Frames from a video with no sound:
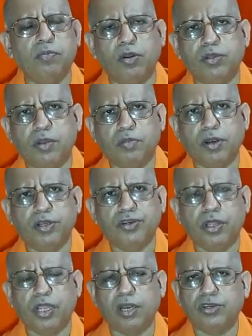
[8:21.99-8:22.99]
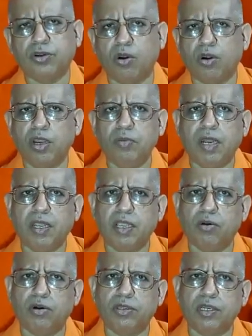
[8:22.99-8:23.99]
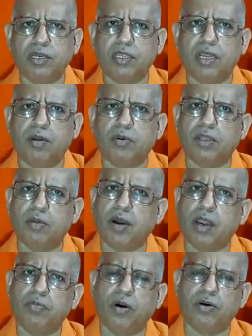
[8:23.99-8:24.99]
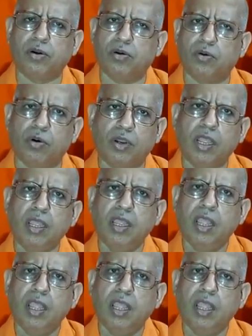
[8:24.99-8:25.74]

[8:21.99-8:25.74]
মন্ত্রী পরিষদ এরা সকলে মিলে কী করেছে নিজেরা মধ্যে ভাগ বন্টন করে